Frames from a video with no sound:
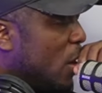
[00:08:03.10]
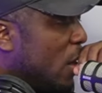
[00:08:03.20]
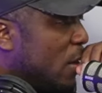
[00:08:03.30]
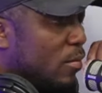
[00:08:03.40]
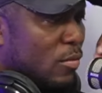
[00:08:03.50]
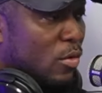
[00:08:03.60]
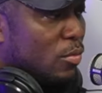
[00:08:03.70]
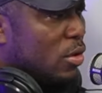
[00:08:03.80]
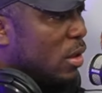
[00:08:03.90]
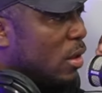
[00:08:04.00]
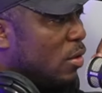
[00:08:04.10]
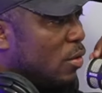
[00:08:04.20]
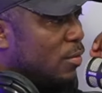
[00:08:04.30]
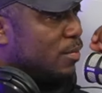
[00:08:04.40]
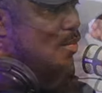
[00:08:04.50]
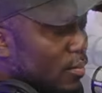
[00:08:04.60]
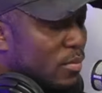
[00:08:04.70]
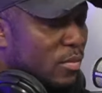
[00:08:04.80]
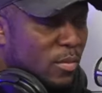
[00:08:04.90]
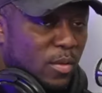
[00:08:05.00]
buen, como te digo,
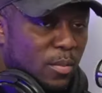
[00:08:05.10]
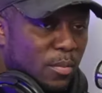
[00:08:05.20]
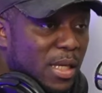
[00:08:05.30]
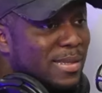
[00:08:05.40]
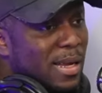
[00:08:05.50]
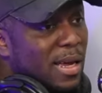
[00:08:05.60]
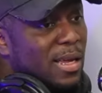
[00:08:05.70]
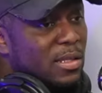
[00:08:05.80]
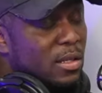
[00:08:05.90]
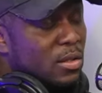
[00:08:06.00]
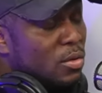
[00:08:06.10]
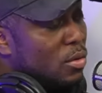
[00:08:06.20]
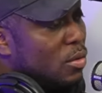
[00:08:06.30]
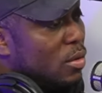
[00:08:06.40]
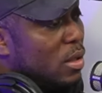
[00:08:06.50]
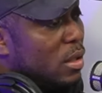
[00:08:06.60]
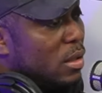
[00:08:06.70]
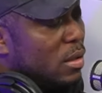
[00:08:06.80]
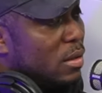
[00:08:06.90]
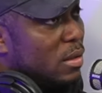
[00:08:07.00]
mensaje ante todo y,